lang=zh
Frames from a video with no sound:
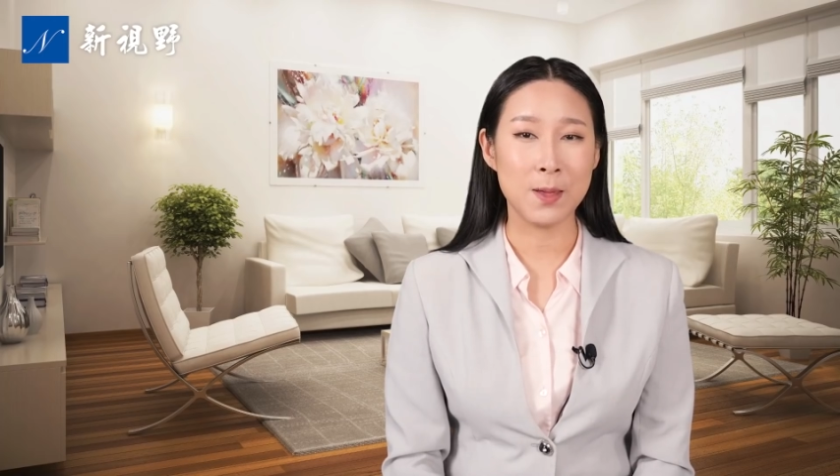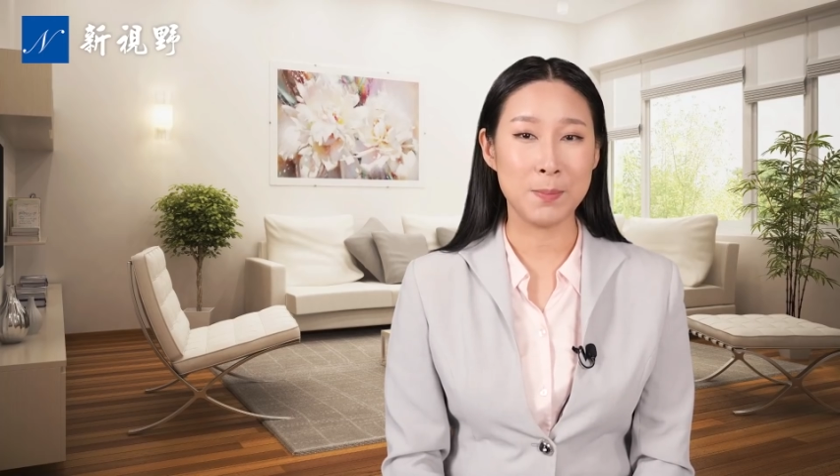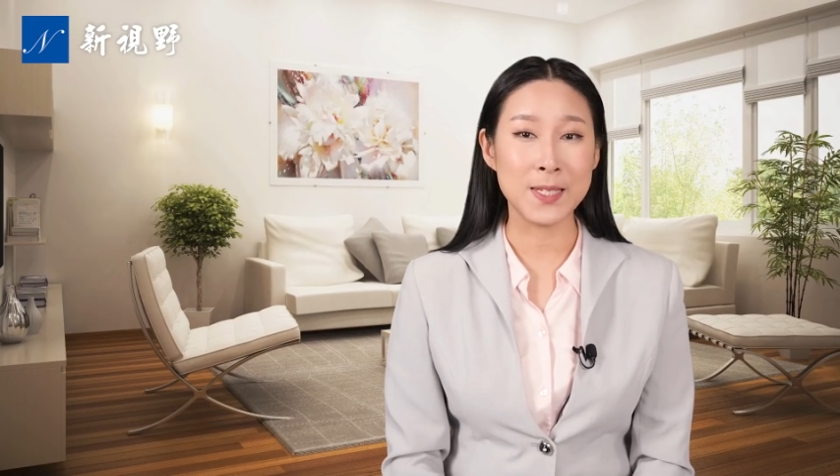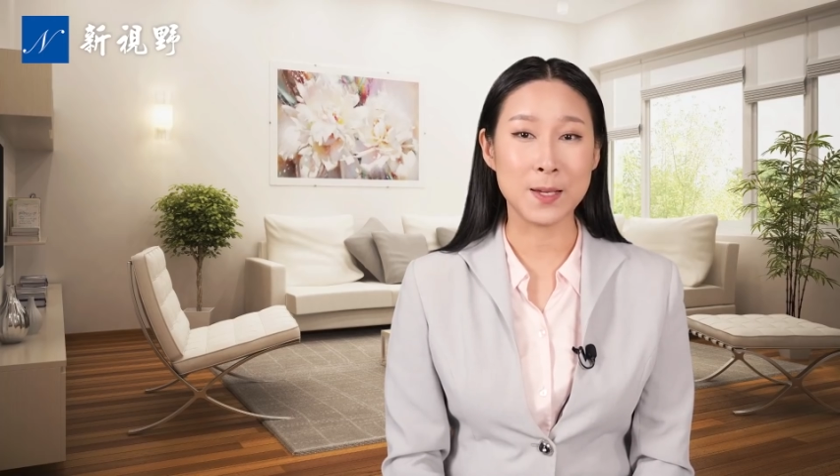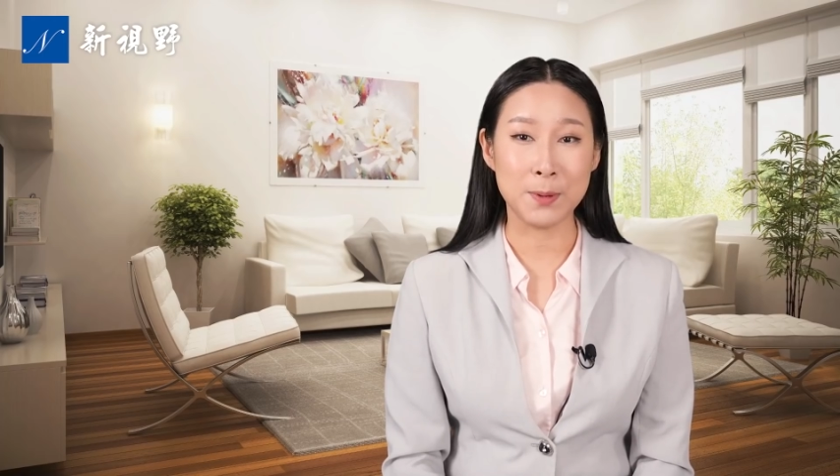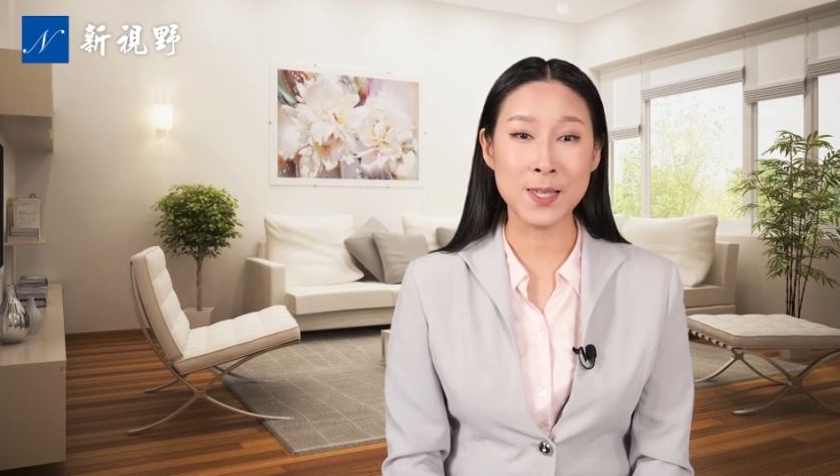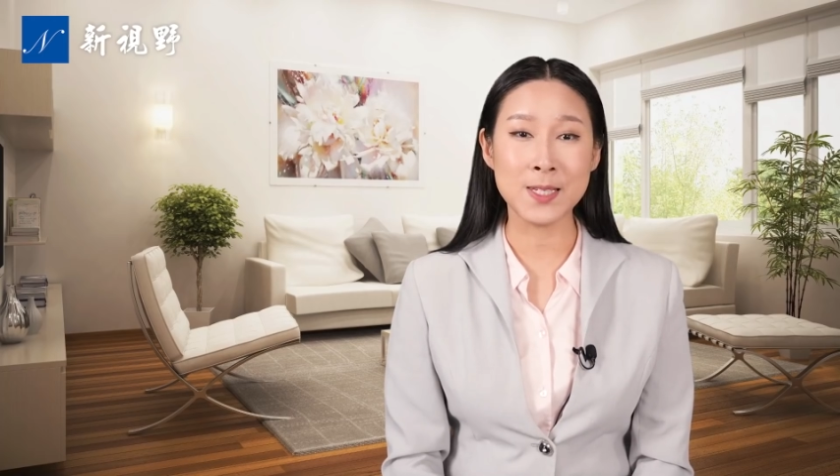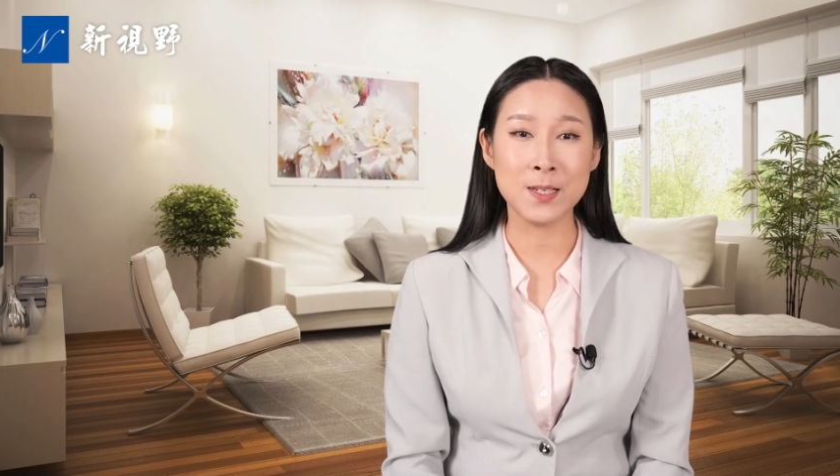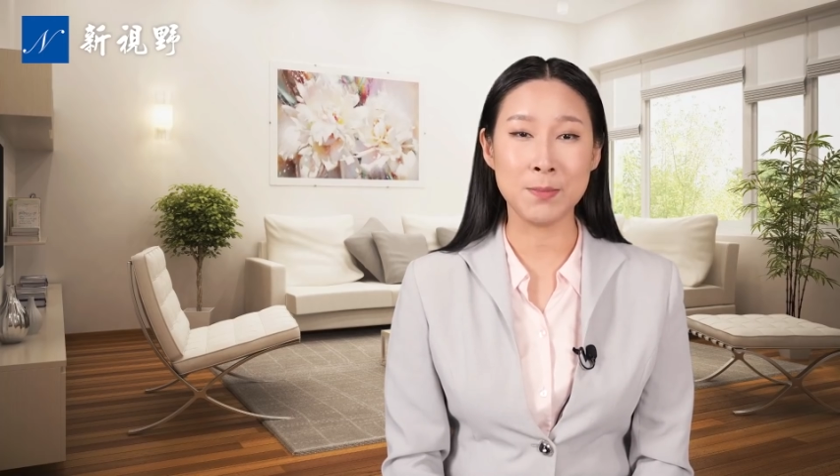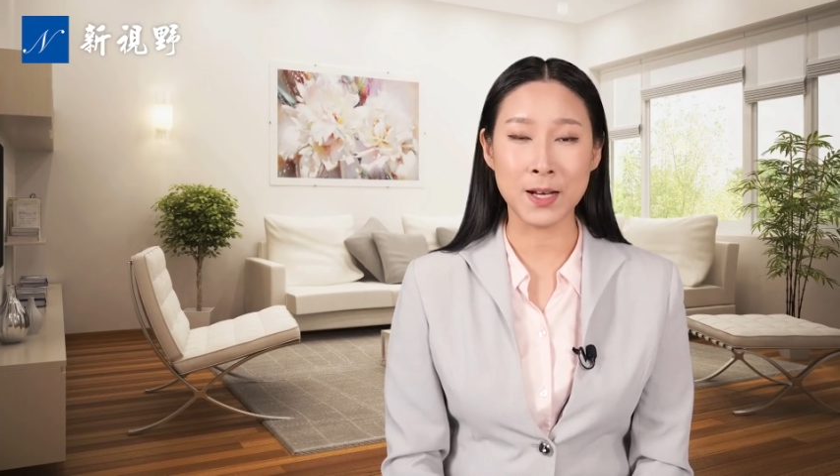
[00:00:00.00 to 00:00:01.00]
并且抨
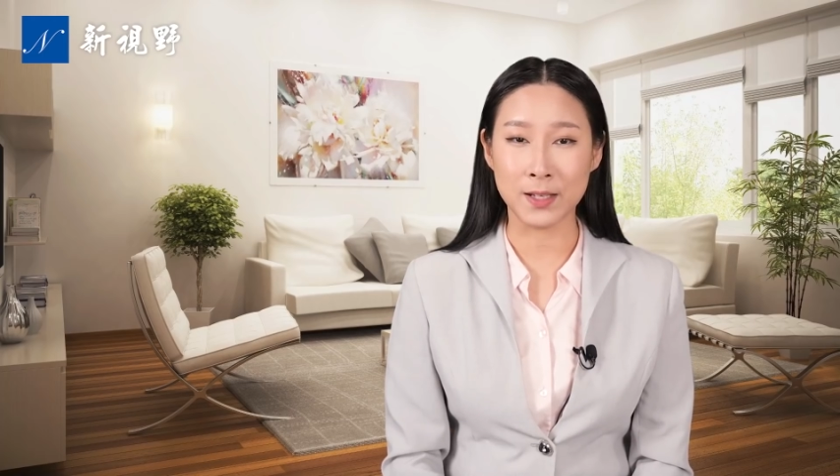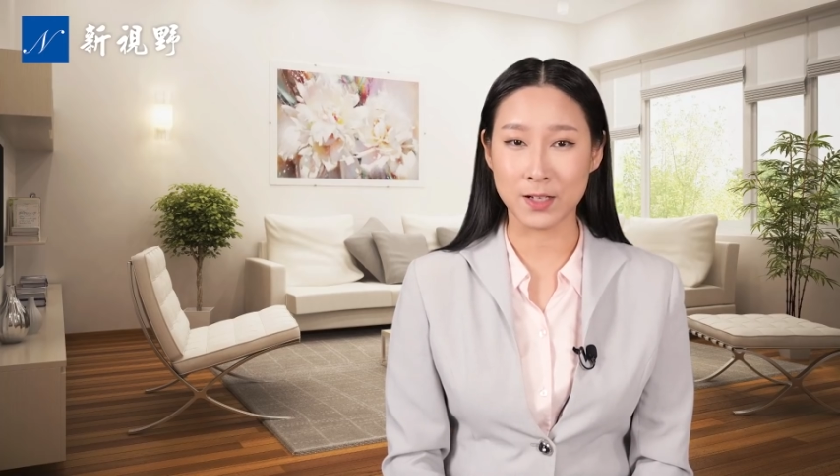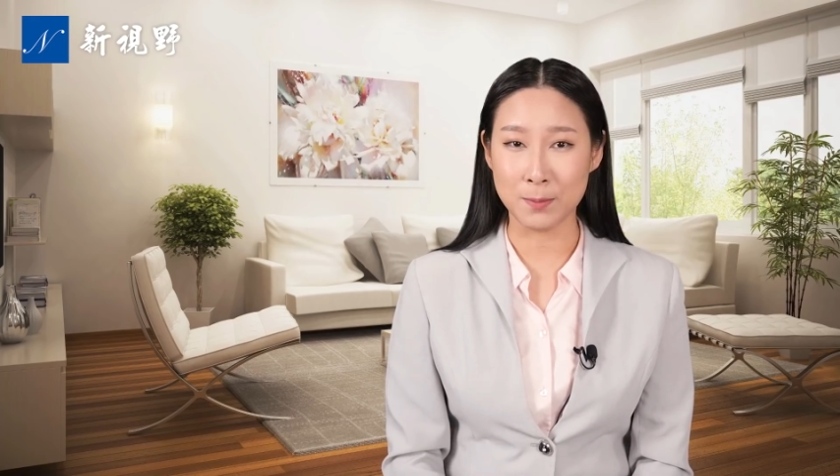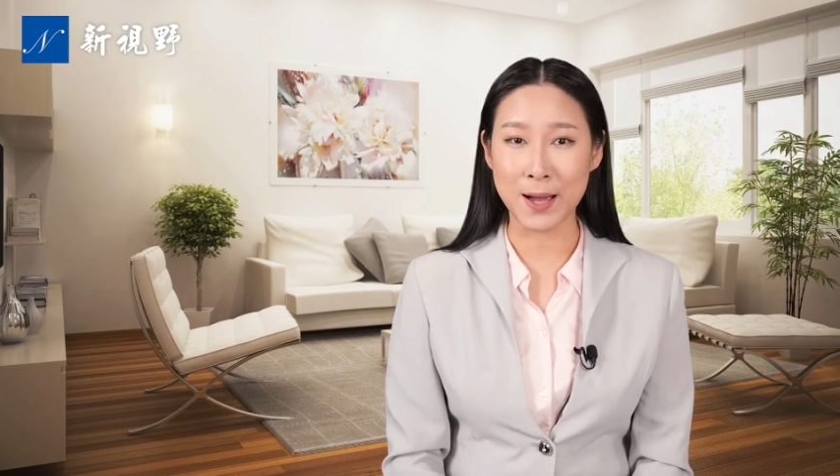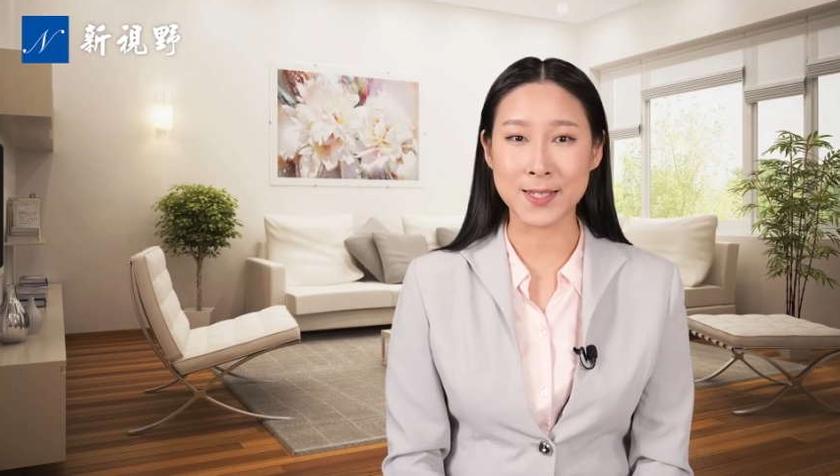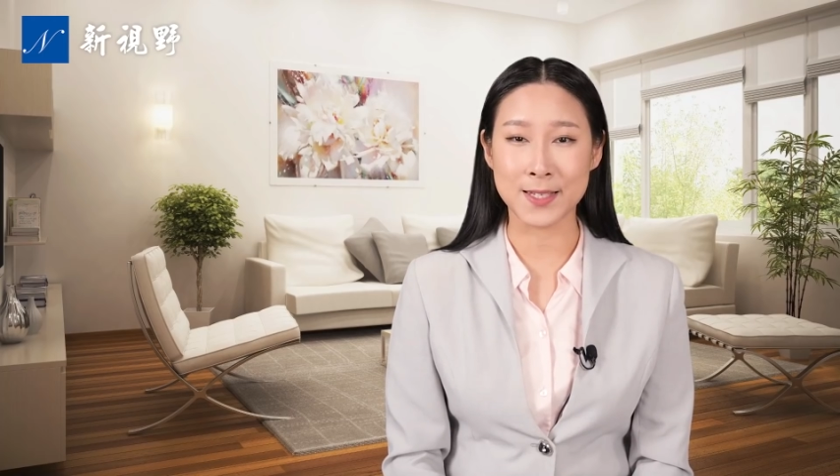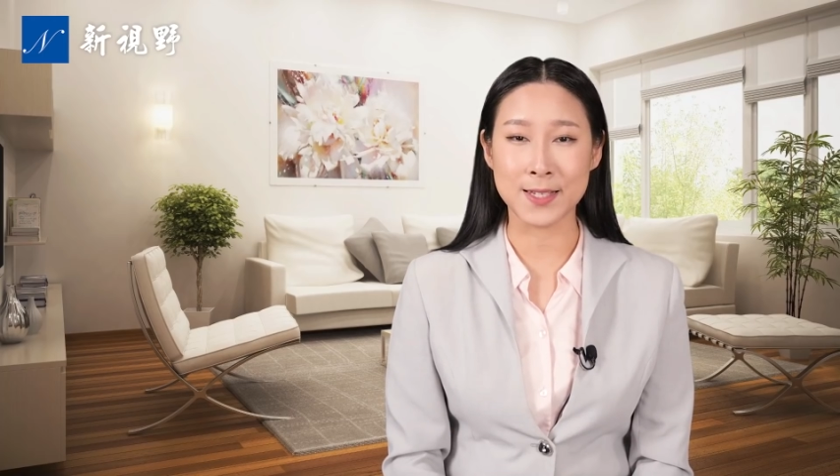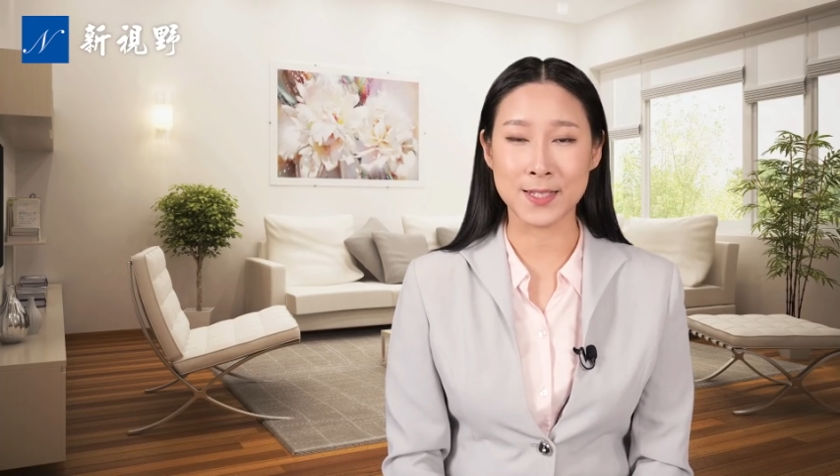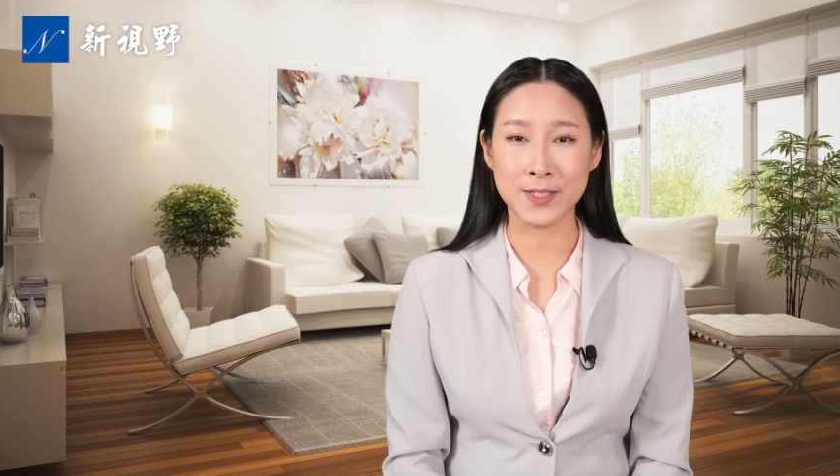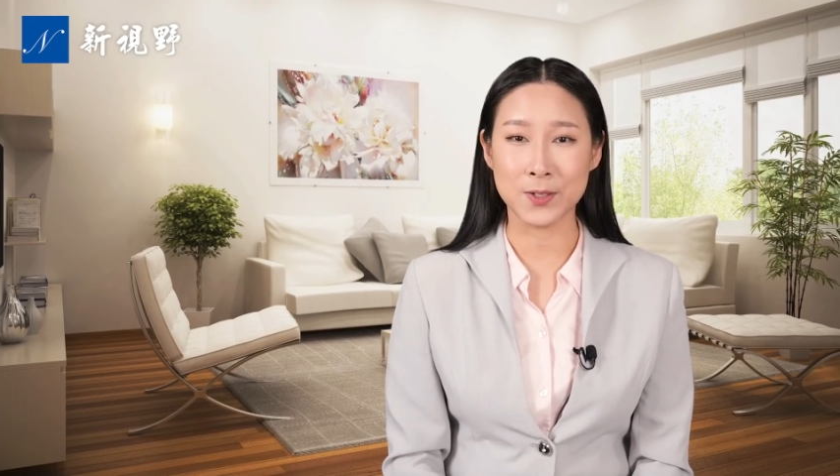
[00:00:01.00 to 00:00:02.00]
击马里科帕县的
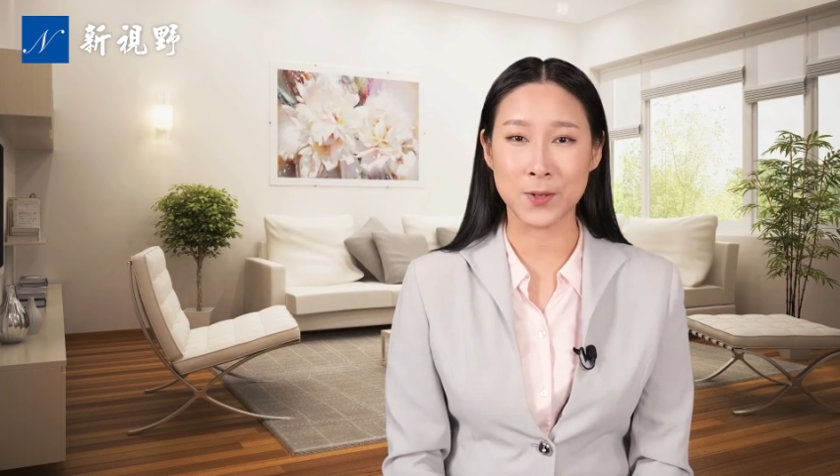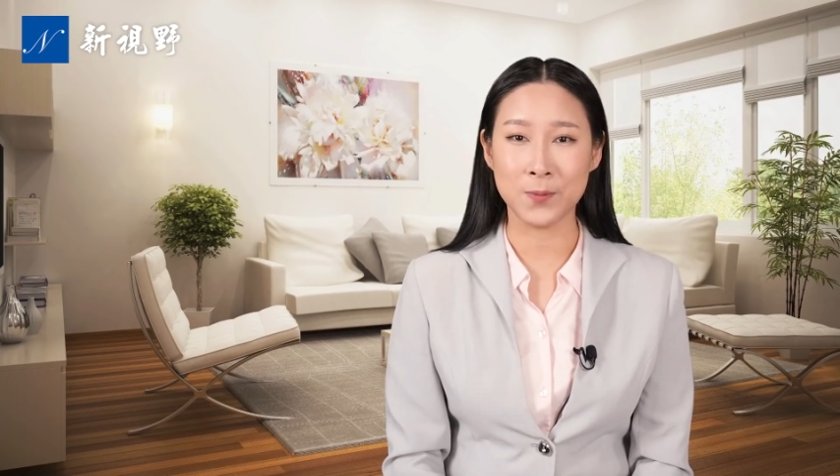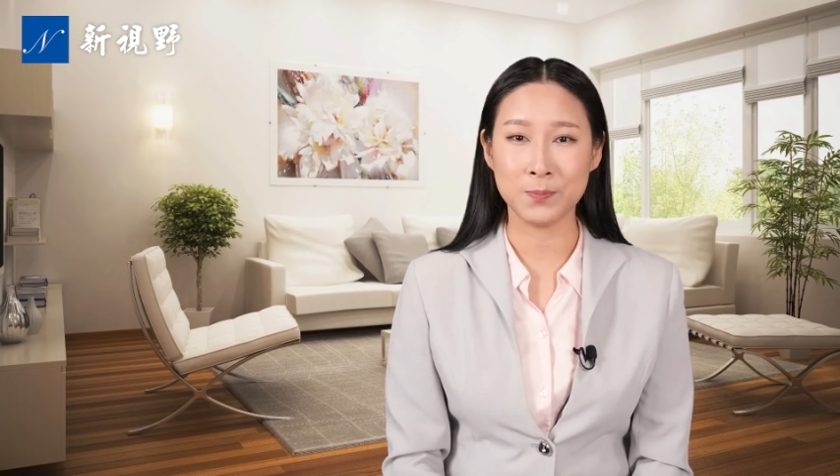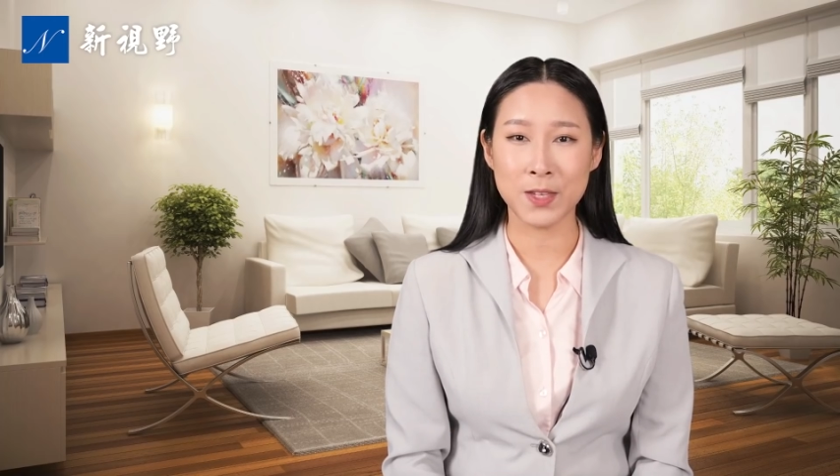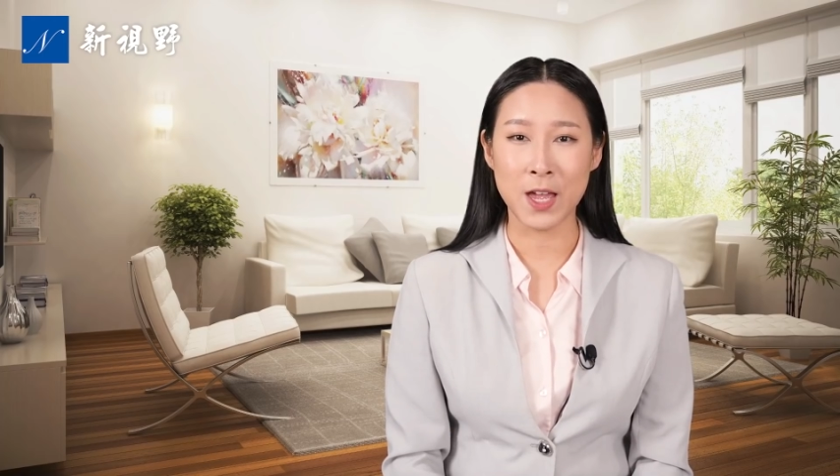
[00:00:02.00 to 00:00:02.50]
犀牛，